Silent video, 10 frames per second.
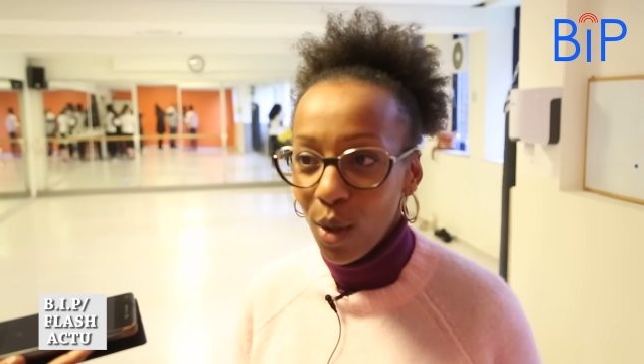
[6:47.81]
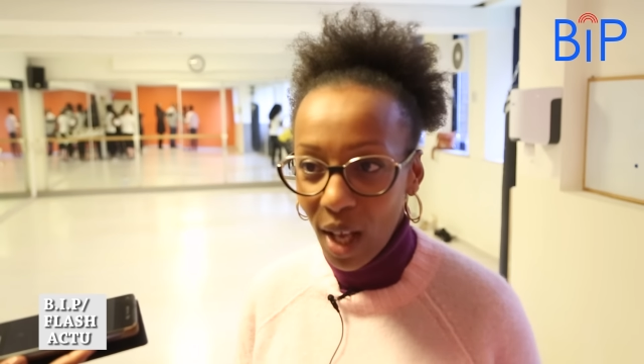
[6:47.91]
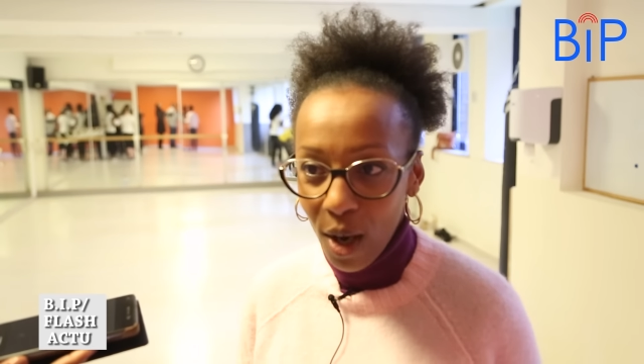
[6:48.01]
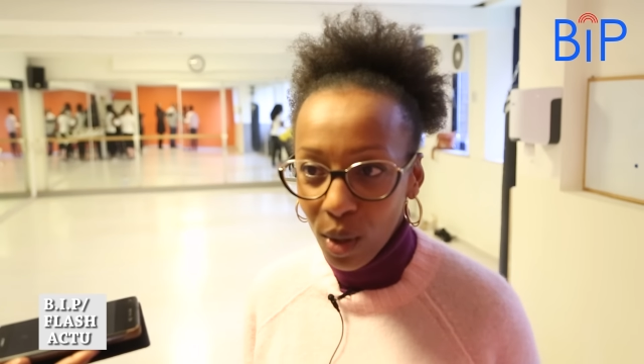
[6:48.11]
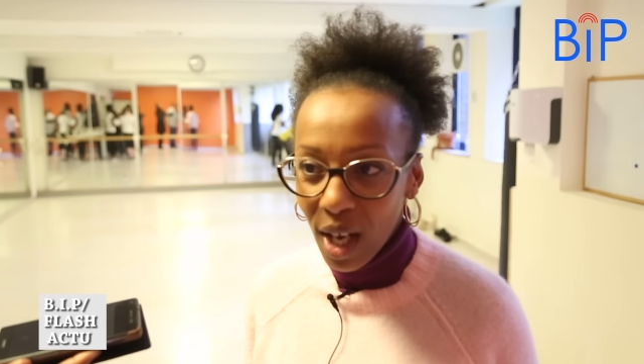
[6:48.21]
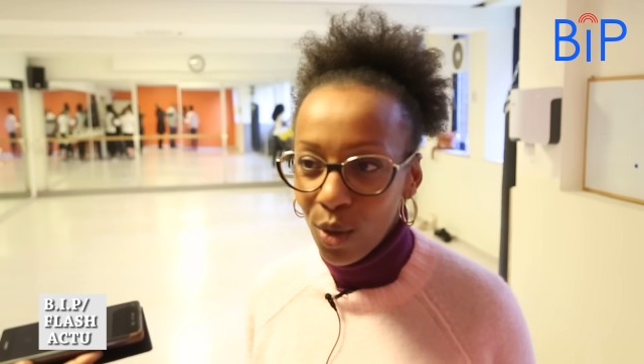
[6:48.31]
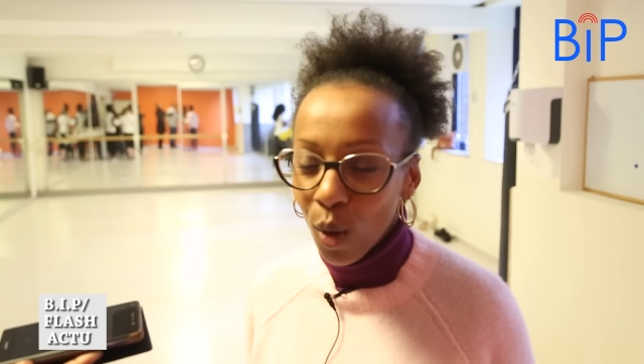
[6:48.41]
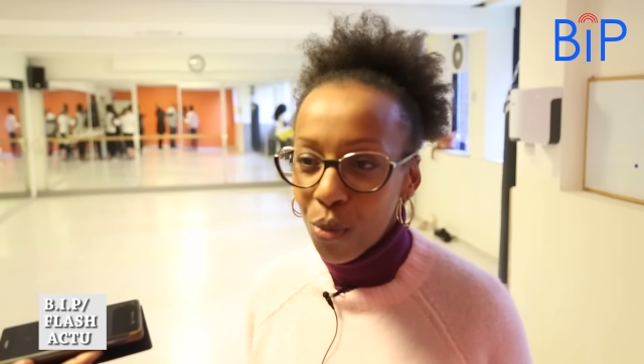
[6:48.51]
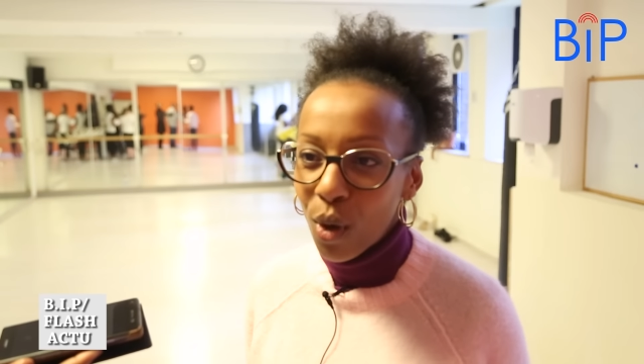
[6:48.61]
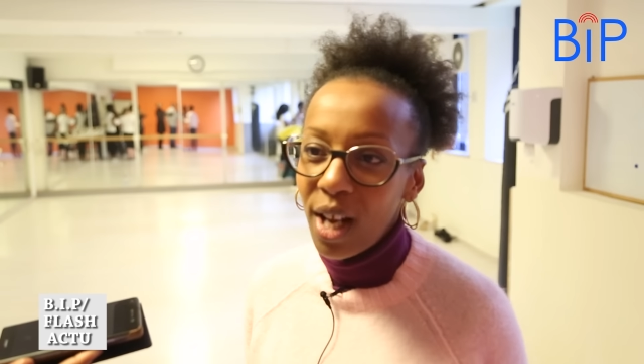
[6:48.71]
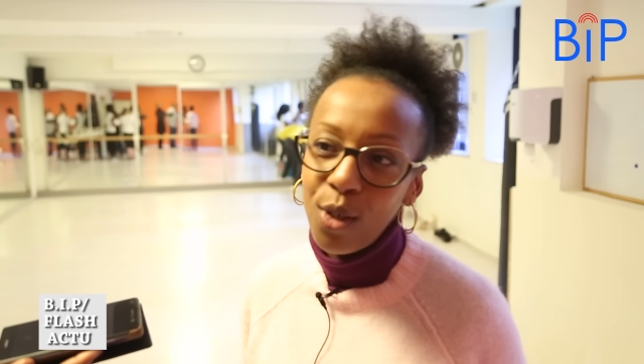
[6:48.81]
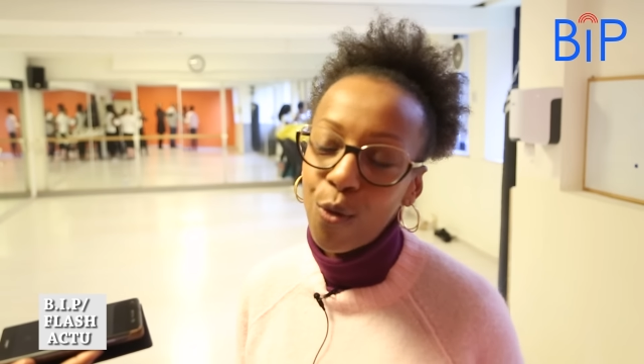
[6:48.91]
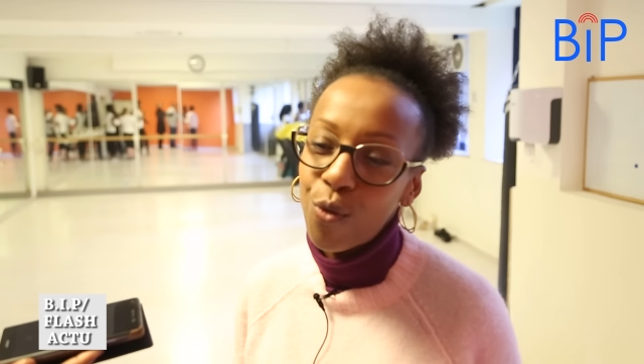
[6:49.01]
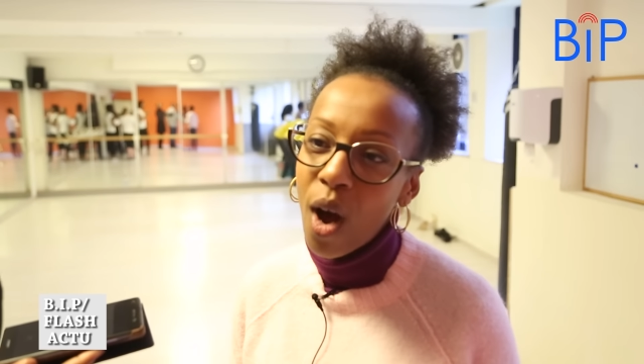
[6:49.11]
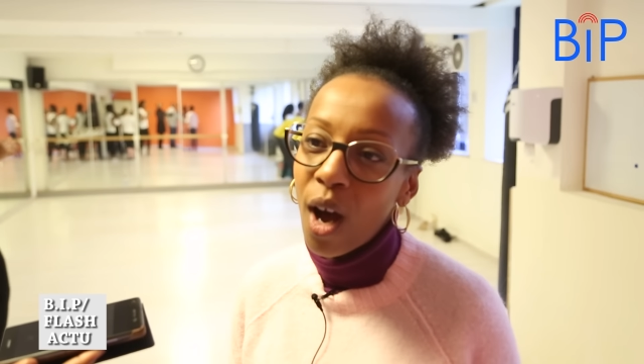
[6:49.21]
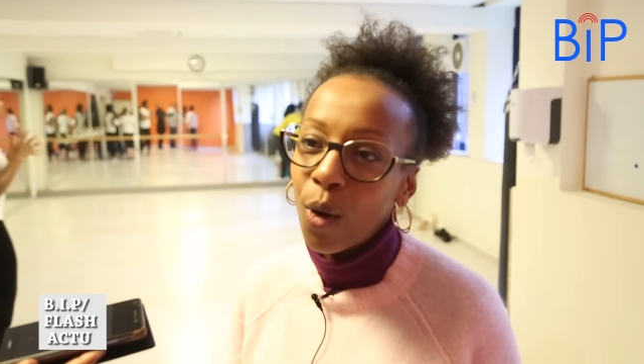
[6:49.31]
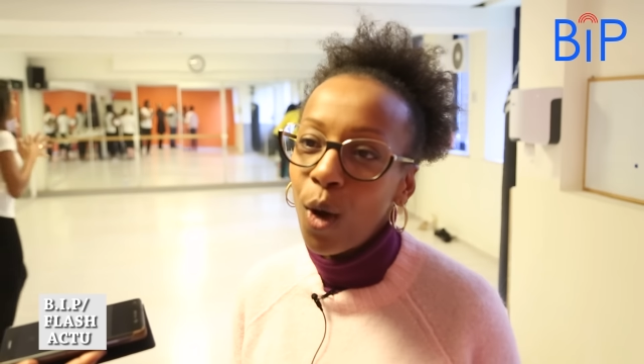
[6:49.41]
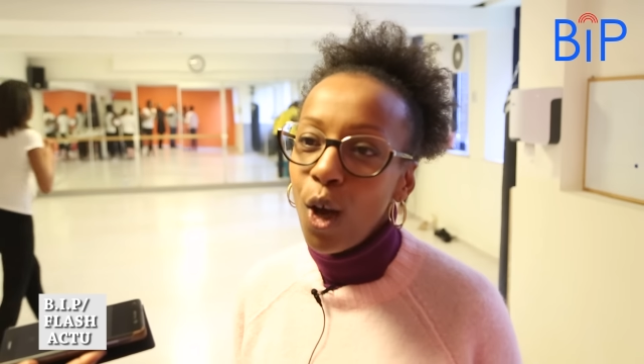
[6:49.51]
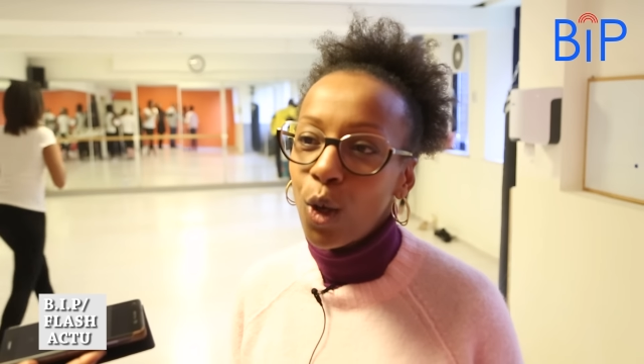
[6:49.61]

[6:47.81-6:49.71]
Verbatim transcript: Ce sera l'occasion pour elles de voir